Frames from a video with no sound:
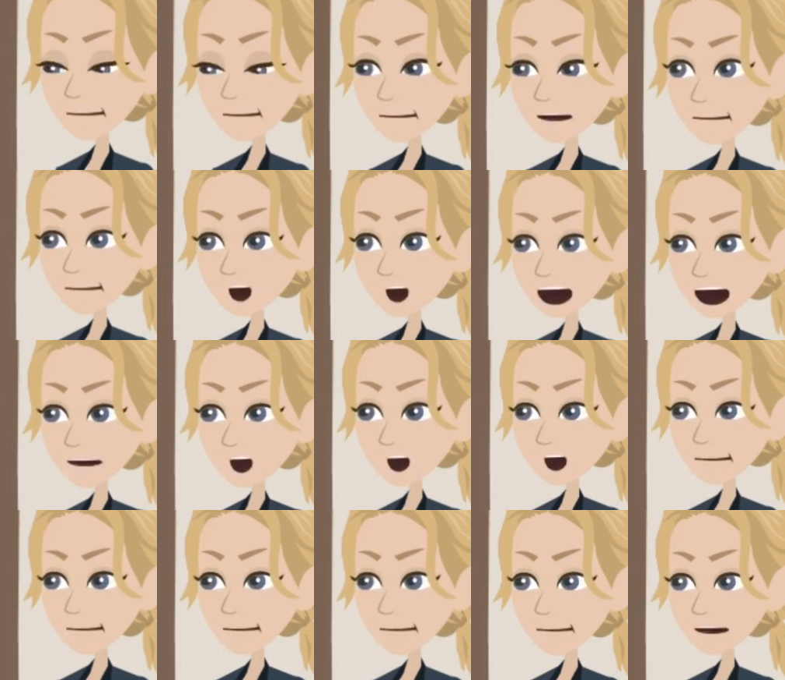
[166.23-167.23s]
て通
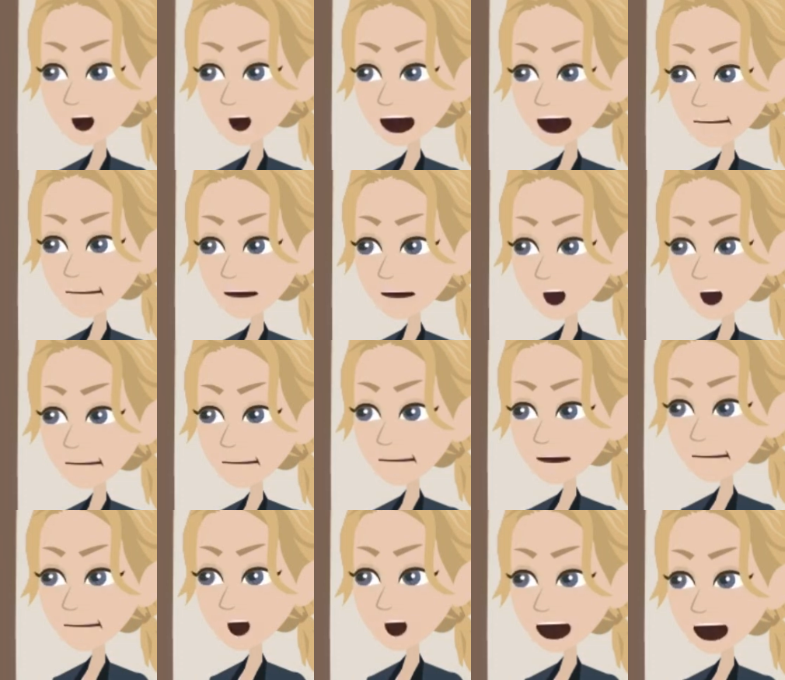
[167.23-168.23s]
信費がおよ
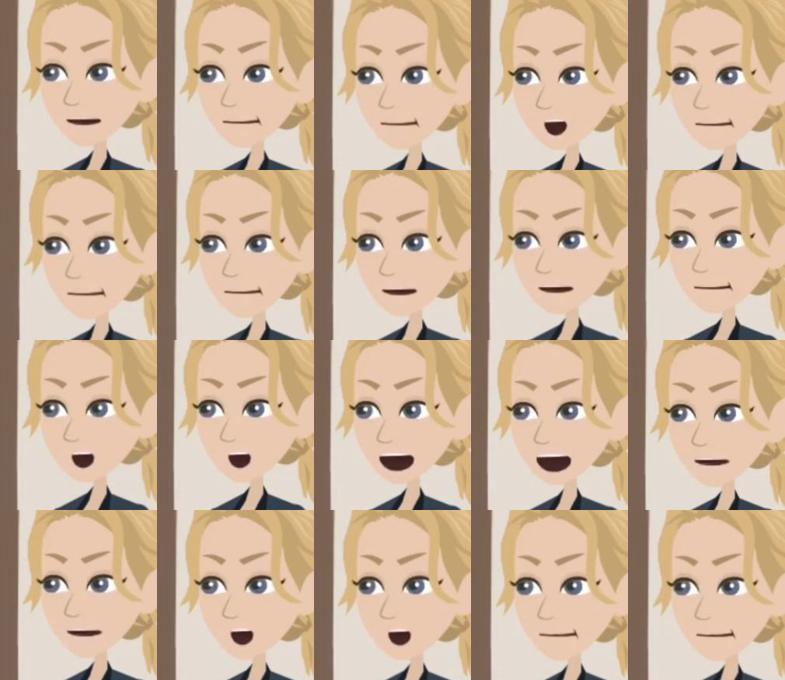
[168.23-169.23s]
そ2万
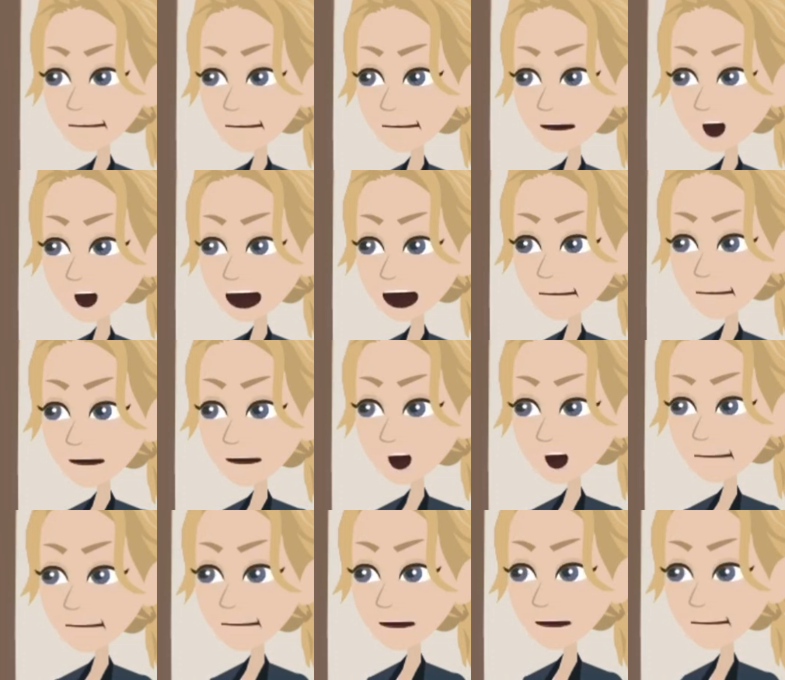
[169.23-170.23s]
7000円と支
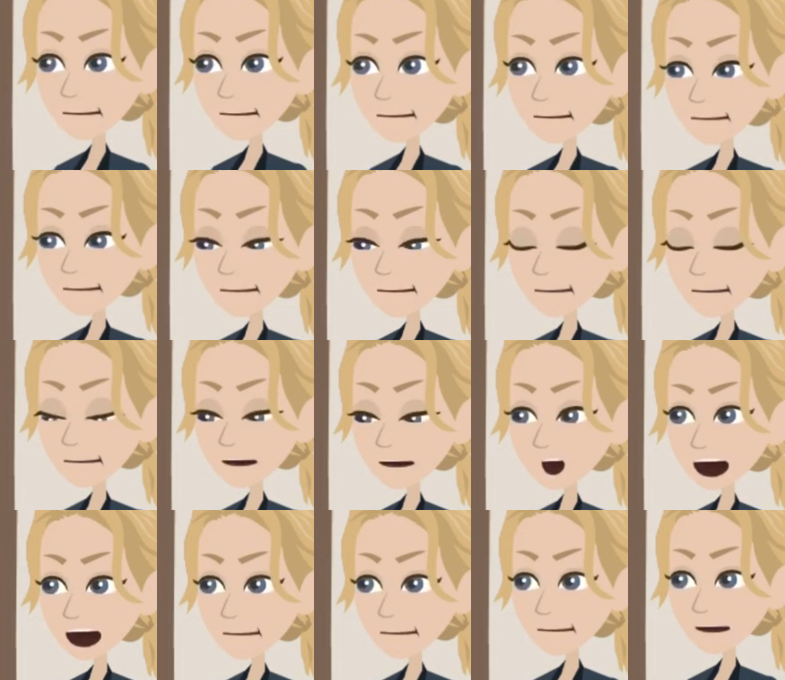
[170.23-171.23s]
出の中で
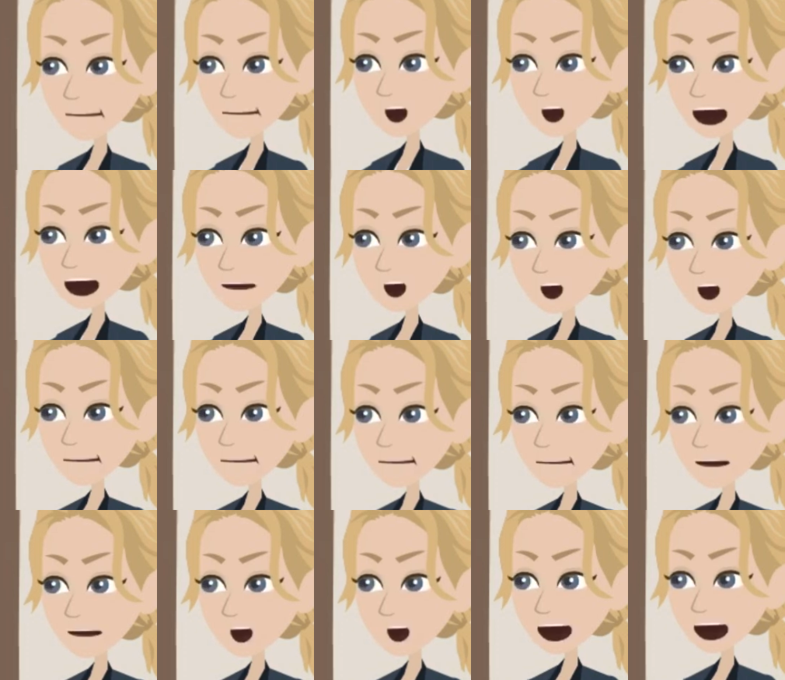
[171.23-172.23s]
2番目に大きな
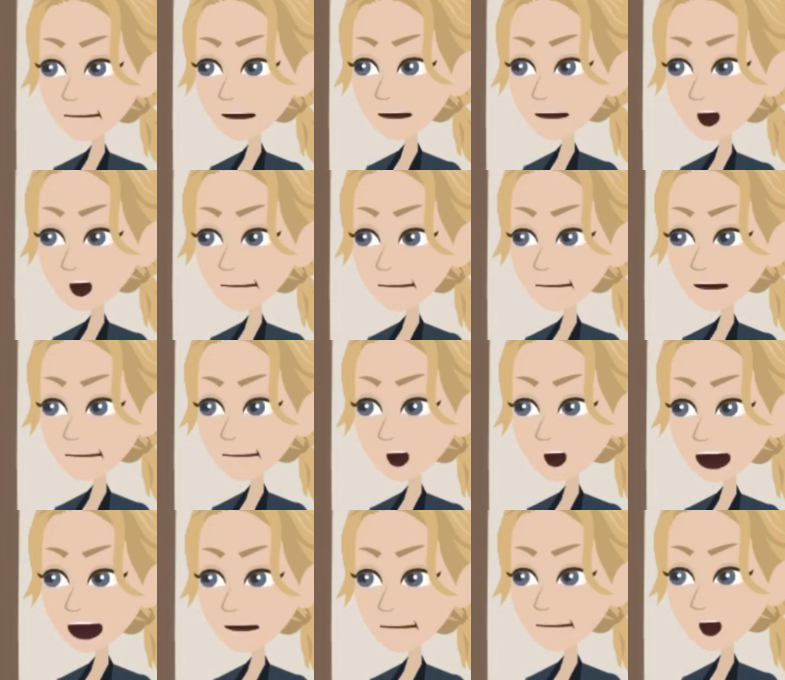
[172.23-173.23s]
ウエイトを占めます。
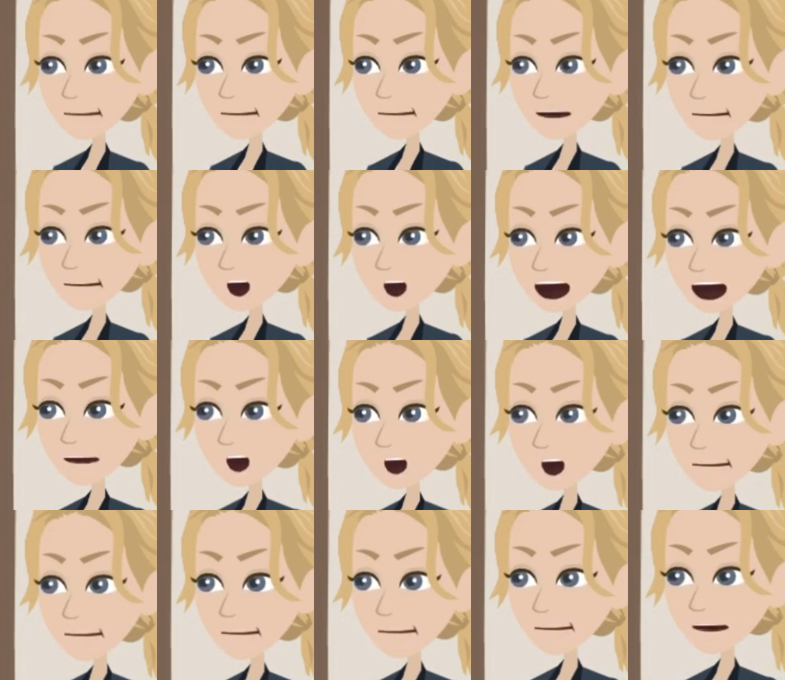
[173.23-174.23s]
都
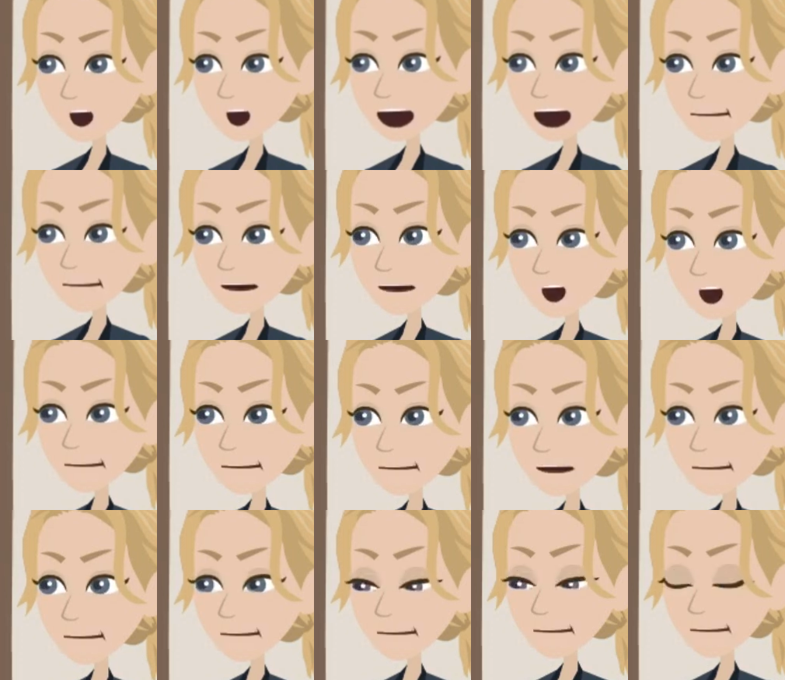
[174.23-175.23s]
内在住の
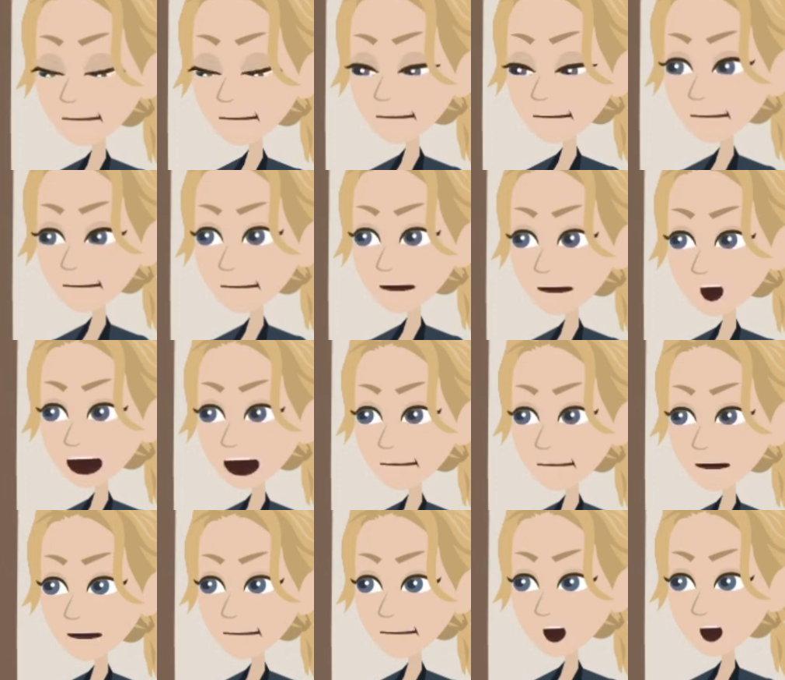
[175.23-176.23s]
平野勝俊さん
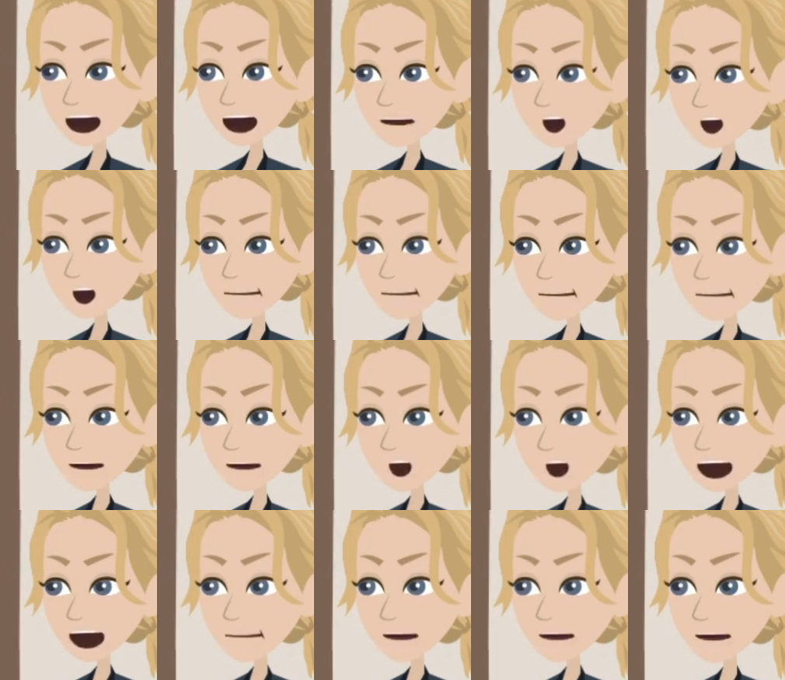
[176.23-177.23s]
は2年前
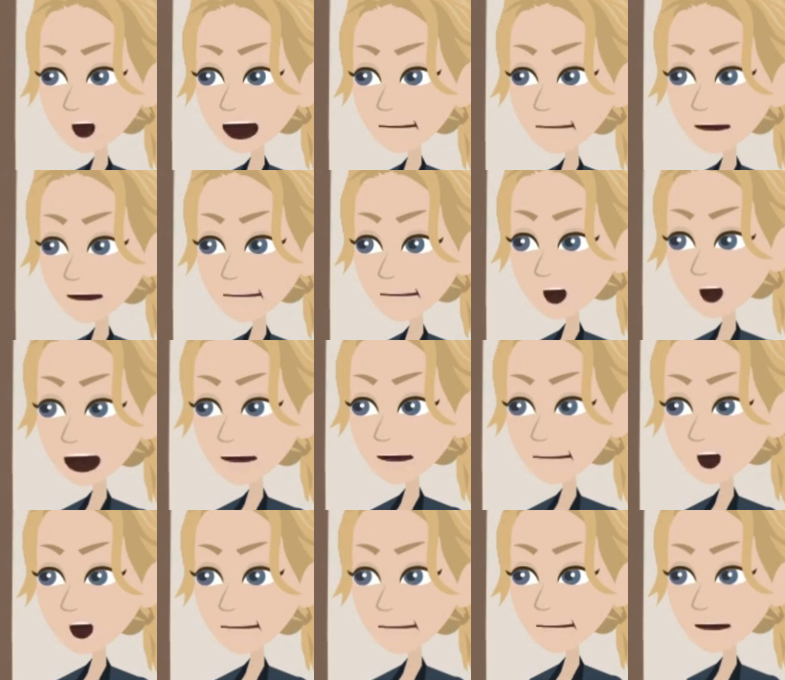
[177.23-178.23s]
の定年退職
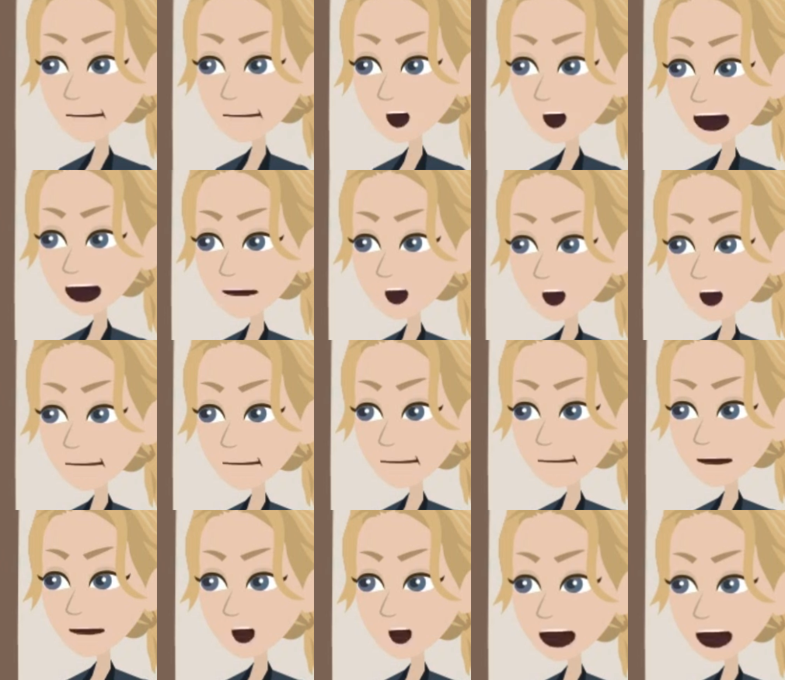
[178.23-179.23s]
を機に通
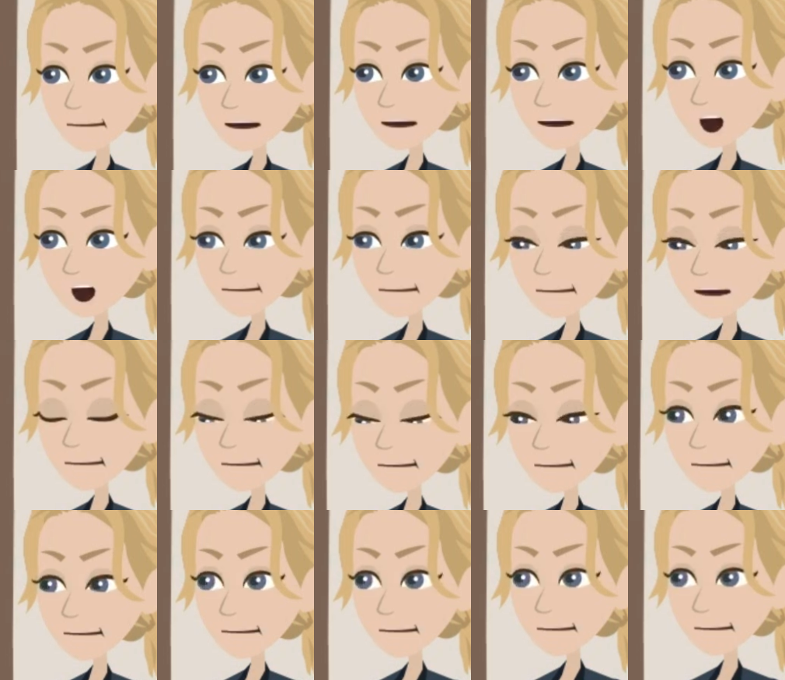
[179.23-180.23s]
信費の断捨
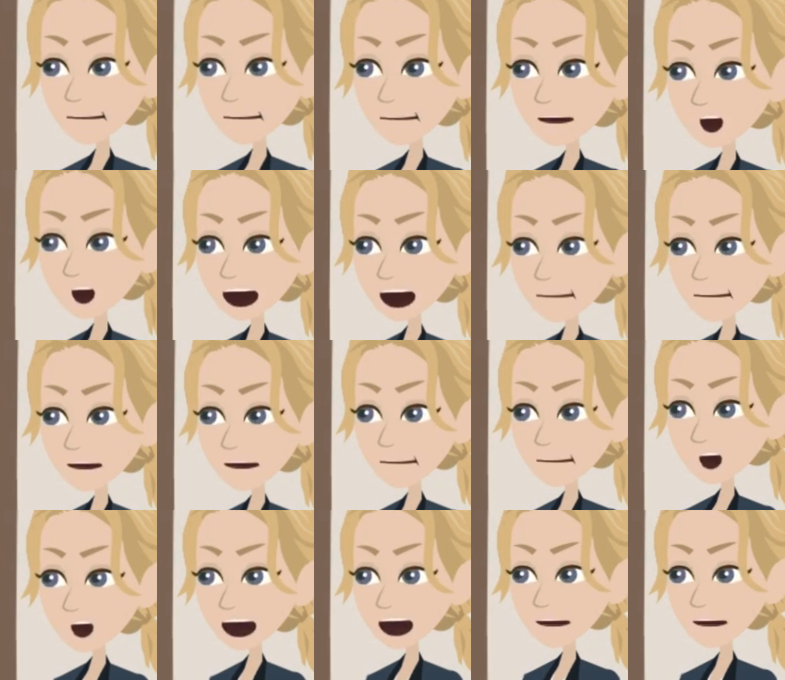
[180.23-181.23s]
離を行ったといいます。